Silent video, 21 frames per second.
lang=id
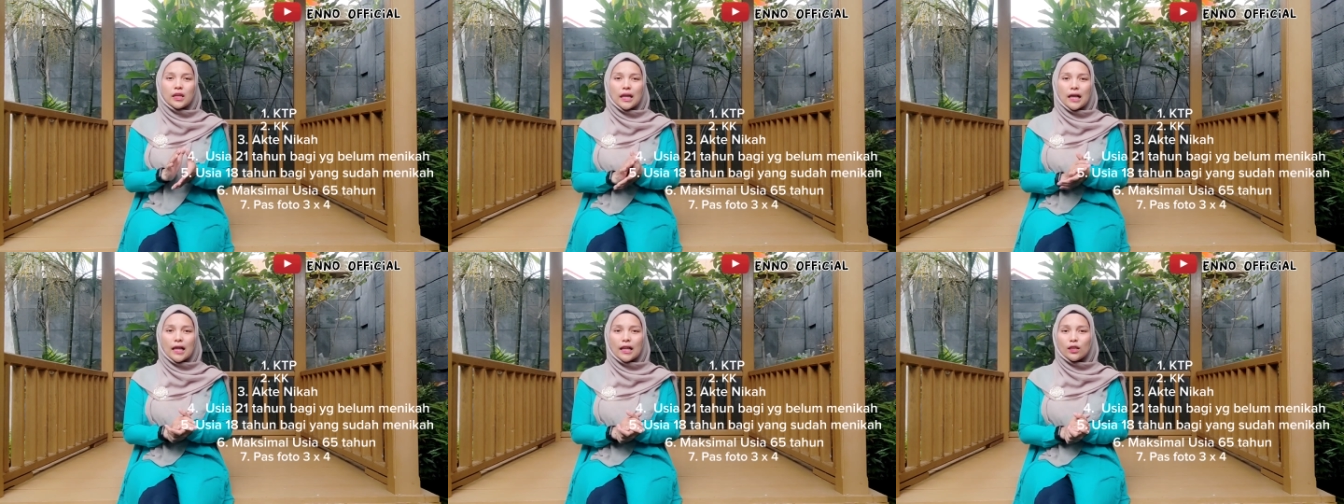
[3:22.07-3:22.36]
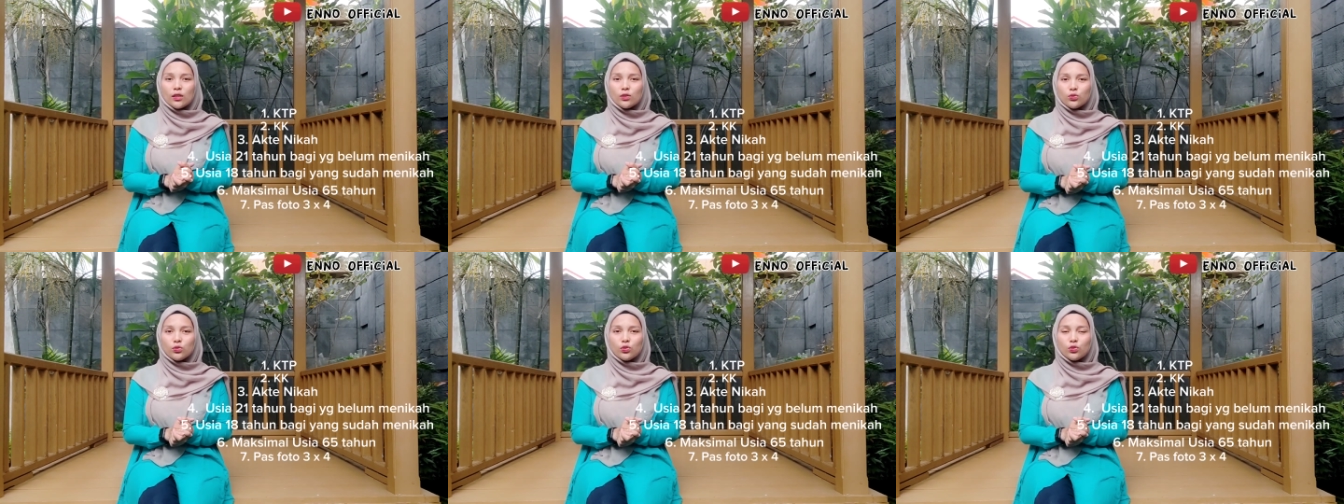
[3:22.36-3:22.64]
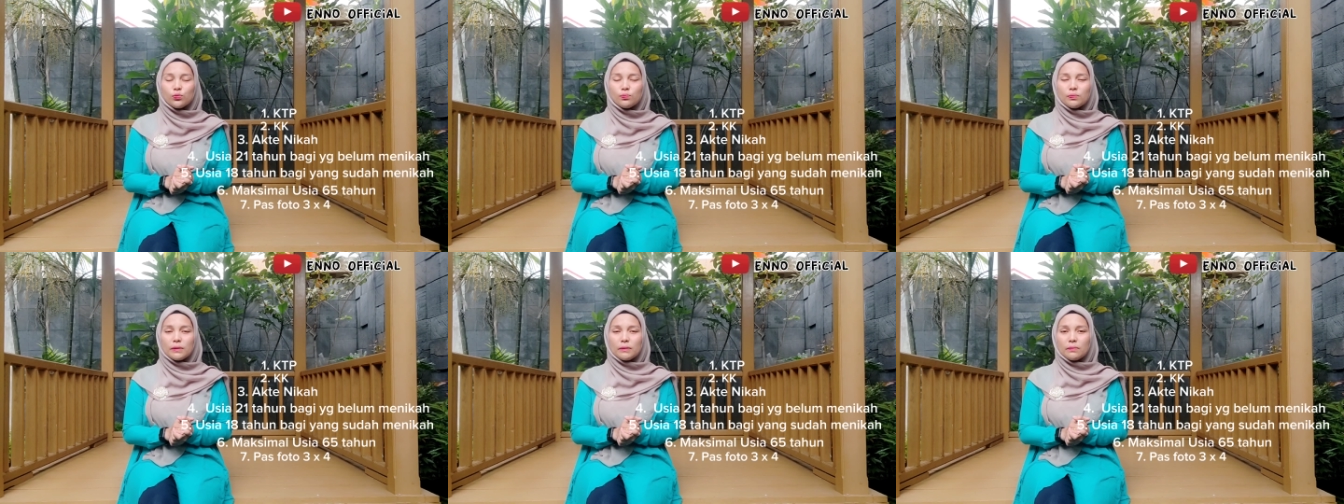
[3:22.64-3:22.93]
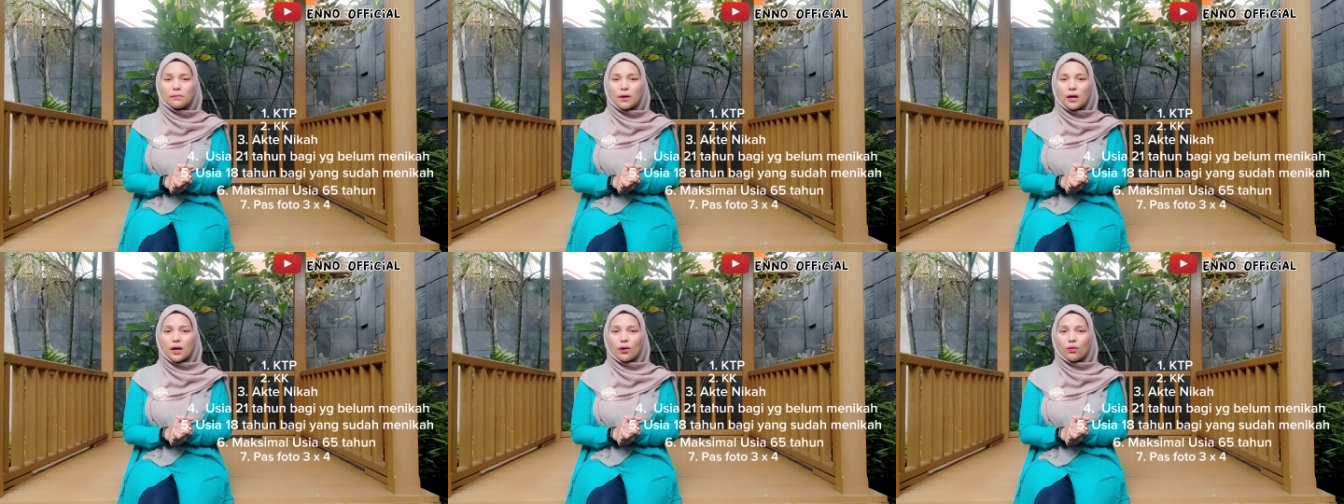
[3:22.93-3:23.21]
lalu
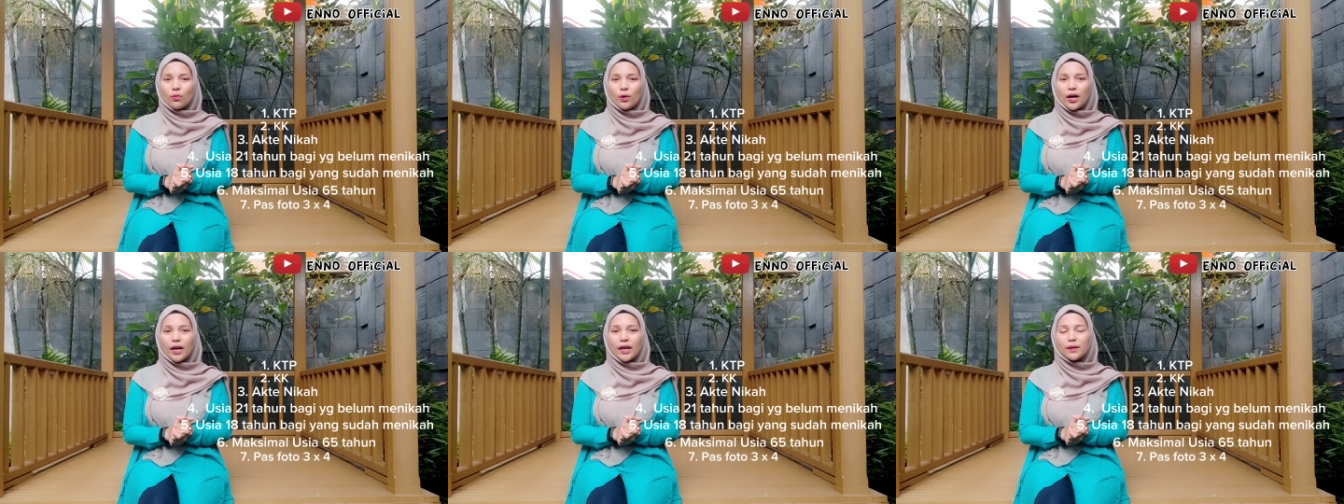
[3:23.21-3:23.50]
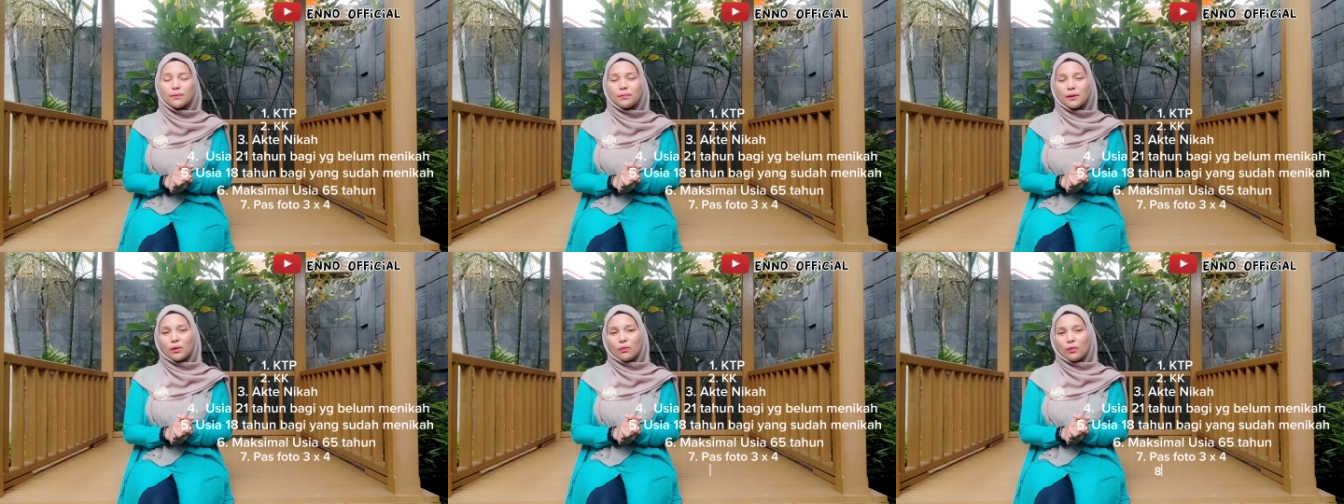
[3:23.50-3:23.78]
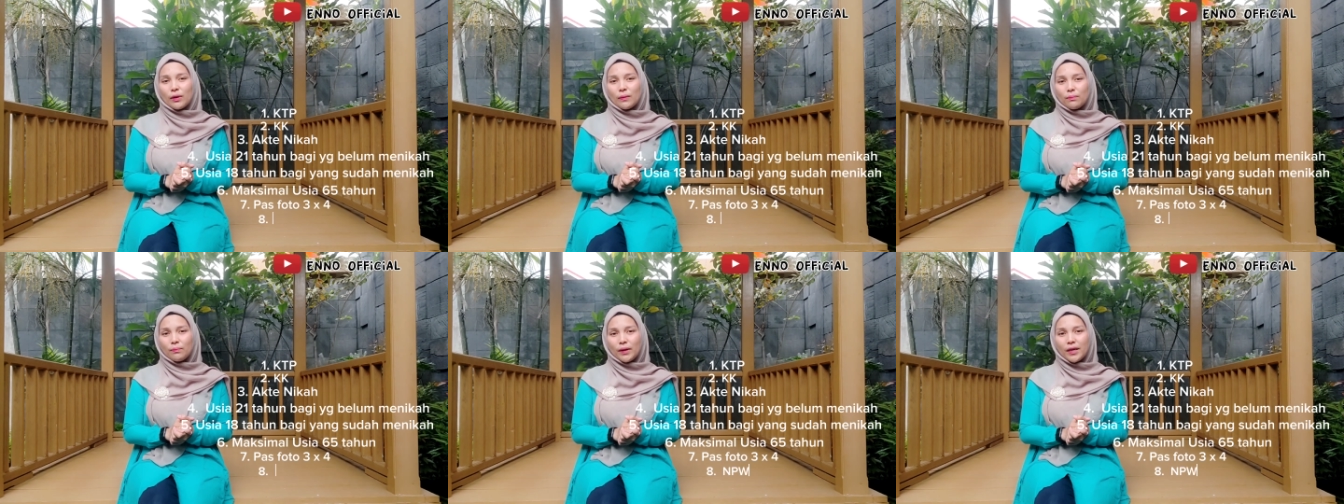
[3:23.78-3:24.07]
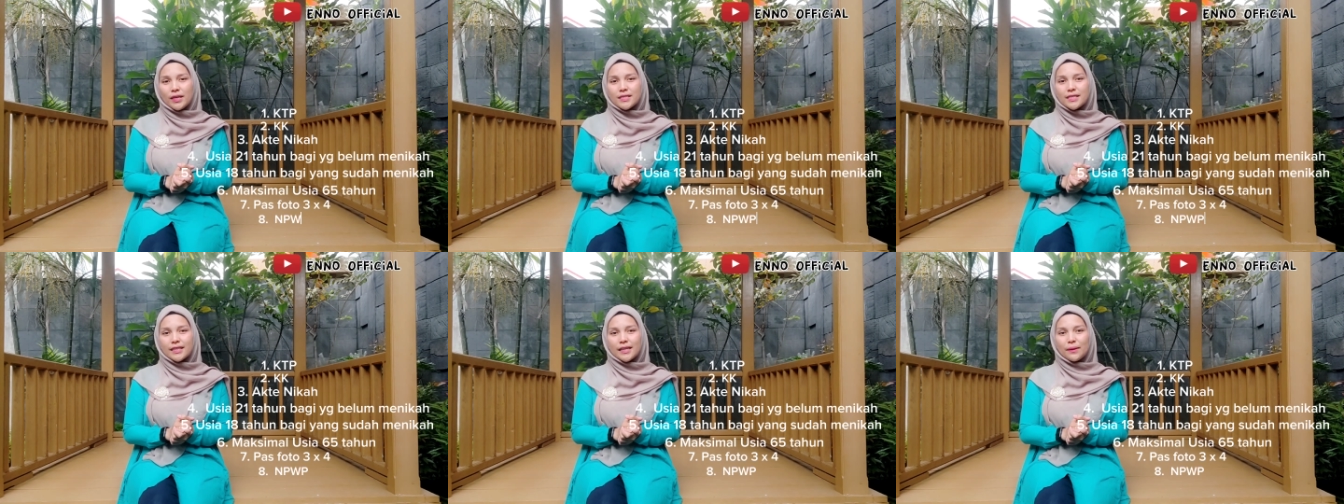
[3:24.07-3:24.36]
membawa
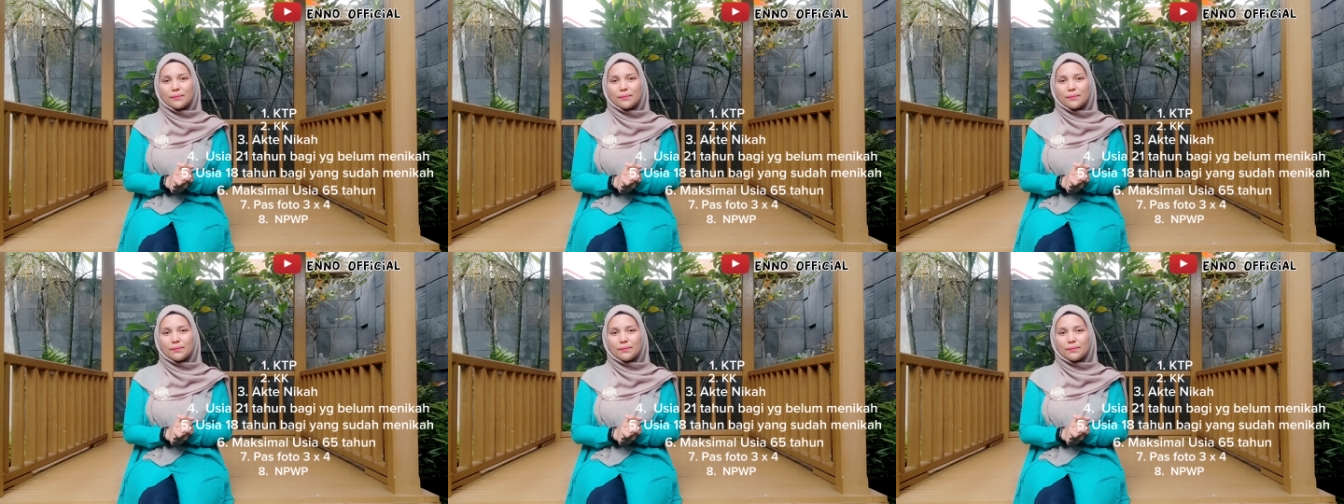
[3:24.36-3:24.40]
NPWP